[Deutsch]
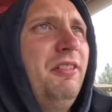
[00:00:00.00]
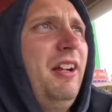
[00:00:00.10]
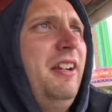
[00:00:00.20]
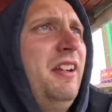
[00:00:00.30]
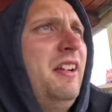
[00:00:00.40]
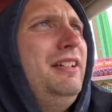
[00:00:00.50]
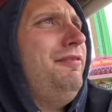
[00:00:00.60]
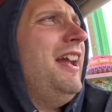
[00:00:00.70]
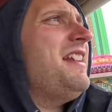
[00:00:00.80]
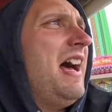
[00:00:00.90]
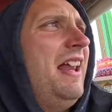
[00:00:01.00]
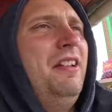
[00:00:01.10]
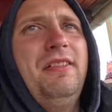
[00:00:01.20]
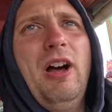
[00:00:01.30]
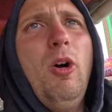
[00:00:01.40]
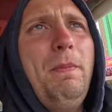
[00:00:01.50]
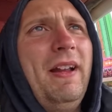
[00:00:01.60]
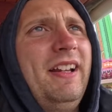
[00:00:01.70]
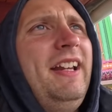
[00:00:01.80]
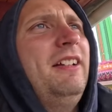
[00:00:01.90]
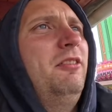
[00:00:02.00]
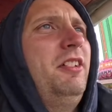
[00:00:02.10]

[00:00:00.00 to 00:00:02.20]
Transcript: weil hier fährt alles, auch bei Regen.